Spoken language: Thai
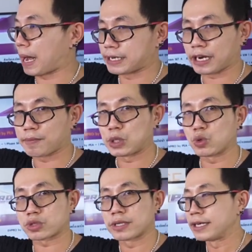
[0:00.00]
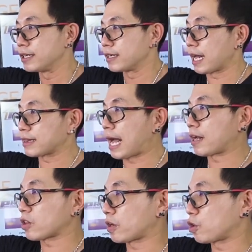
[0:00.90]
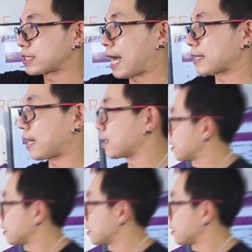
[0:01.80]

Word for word: ไปเดี๋ยวเราไปดูหน้าตาตอนเขาชาร์จกัน